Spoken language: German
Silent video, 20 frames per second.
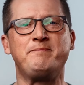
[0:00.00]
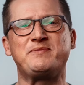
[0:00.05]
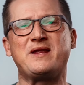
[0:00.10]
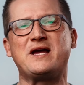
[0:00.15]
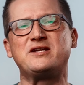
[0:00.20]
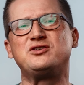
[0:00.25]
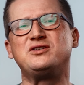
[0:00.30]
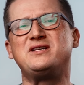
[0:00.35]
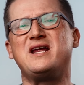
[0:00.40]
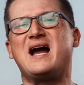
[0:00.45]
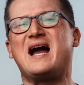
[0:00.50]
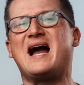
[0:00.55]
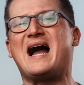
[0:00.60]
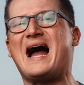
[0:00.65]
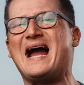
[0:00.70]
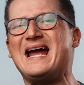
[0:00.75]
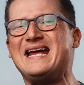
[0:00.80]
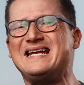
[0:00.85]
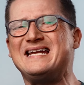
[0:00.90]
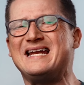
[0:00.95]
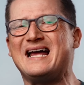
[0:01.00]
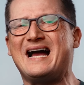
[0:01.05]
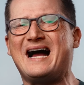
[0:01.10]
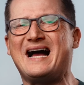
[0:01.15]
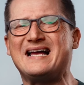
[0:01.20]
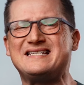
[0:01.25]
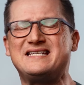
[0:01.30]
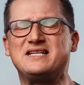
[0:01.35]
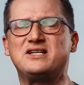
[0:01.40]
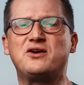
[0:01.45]
Also der rein
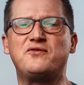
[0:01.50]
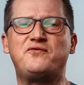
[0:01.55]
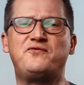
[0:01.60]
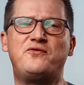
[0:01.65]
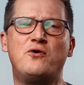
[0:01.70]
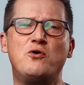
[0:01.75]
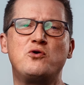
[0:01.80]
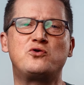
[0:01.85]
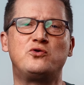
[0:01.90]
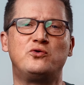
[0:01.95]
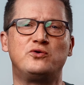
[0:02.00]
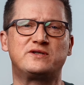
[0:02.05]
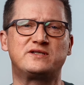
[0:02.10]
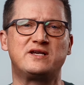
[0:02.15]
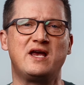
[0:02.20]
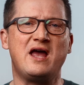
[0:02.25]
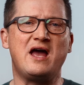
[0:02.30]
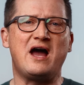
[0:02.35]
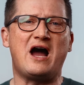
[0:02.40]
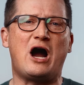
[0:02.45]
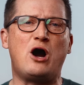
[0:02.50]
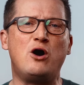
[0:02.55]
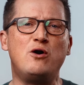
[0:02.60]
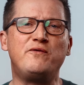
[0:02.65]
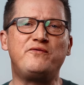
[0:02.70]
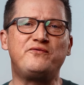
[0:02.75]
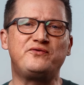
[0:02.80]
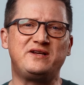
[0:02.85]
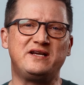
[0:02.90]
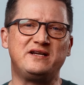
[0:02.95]
rassige Fokus
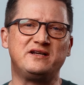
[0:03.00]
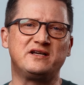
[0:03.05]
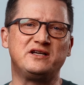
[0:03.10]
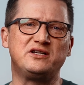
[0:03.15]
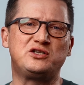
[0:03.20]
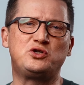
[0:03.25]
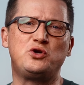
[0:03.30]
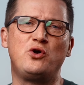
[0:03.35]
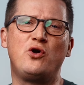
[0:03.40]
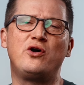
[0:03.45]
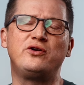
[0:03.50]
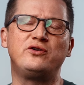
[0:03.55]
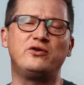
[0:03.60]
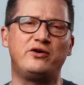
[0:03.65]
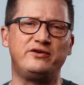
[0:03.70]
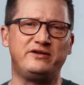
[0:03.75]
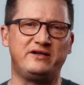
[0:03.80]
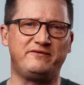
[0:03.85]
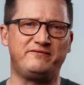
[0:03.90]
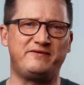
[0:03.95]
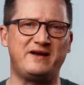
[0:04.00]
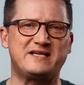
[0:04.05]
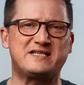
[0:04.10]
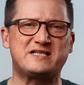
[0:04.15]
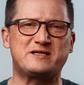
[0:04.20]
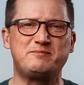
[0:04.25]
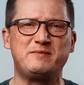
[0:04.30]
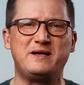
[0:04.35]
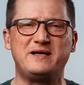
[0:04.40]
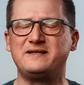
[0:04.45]
auf den Return on
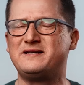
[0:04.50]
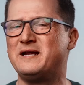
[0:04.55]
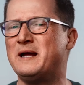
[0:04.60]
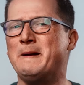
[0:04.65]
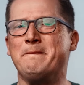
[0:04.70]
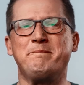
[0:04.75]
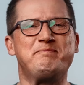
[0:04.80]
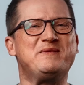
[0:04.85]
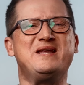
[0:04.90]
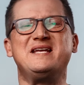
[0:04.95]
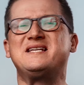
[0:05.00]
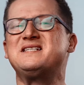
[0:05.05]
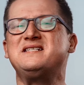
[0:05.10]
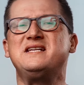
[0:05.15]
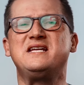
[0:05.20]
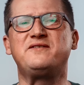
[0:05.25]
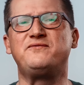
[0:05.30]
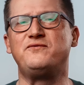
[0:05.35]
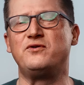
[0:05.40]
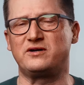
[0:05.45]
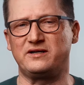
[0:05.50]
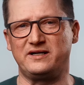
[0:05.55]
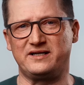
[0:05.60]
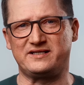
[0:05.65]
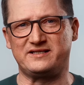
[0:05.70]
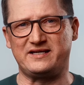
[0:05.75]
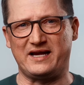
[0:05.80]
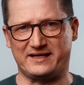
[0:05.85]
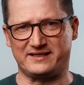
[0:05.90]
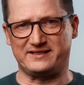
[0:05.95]
Investment ist nicht
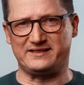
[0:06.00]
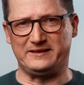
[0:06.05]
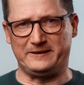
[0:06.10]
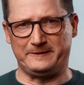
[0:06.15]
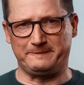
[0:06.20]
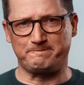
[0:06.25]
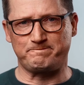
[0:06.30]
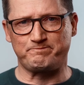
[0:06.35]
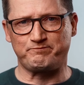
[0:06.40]
wirklich sexy.